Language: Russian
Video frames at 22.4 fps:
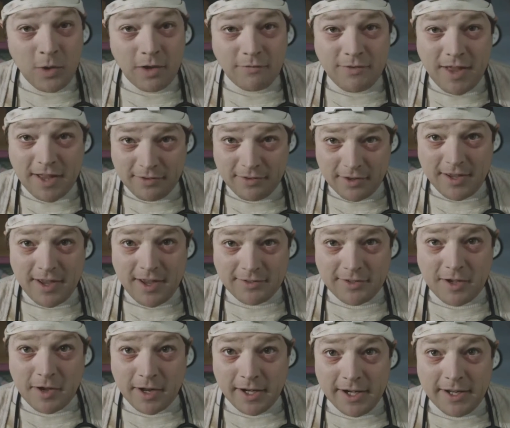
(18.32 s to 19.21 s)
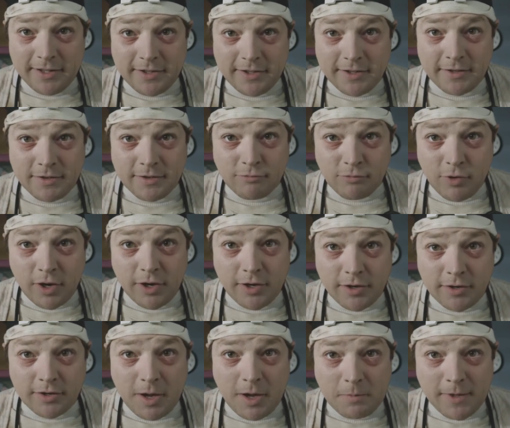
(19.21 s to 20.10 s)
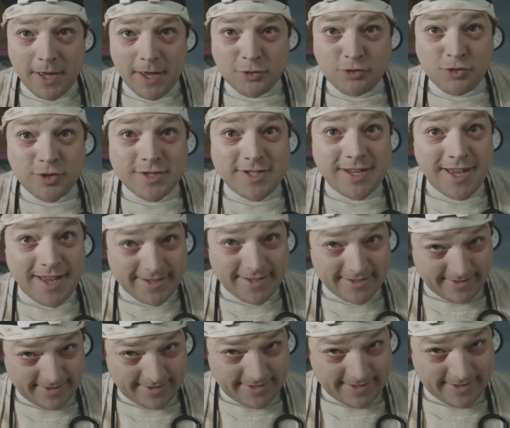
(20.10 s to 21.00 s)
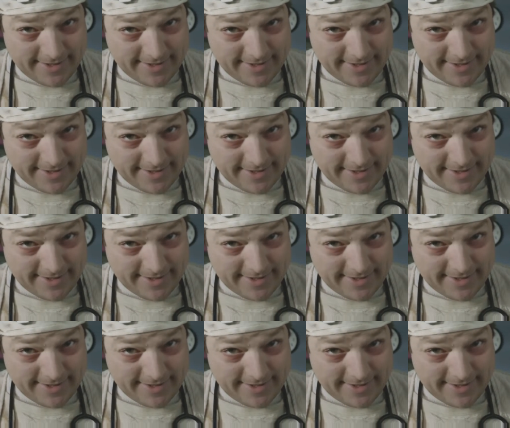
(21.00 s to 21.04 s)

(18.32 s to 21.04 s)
Но придется сделать пару анализов.